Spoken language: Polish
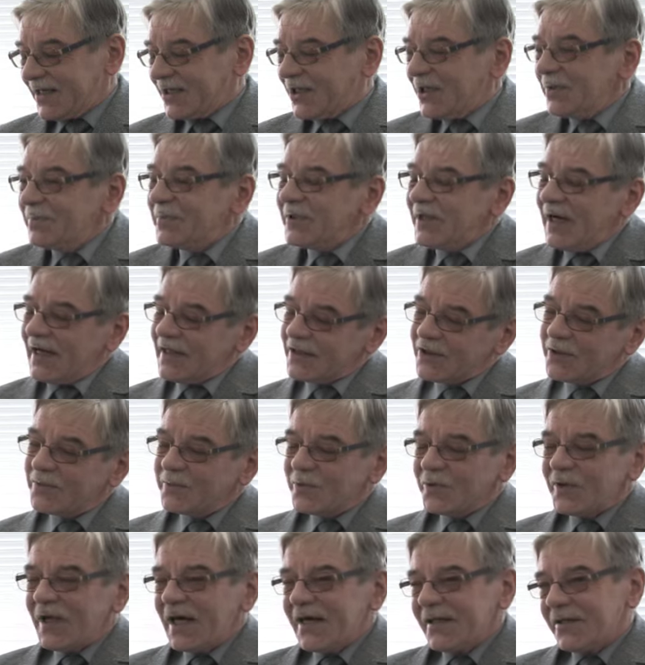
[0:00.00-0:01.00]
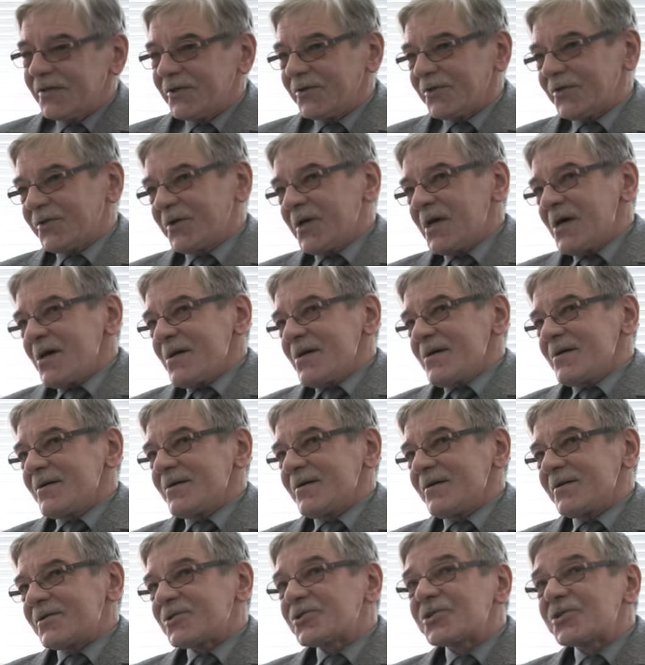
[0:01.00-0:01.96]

Gdyby akumulator y,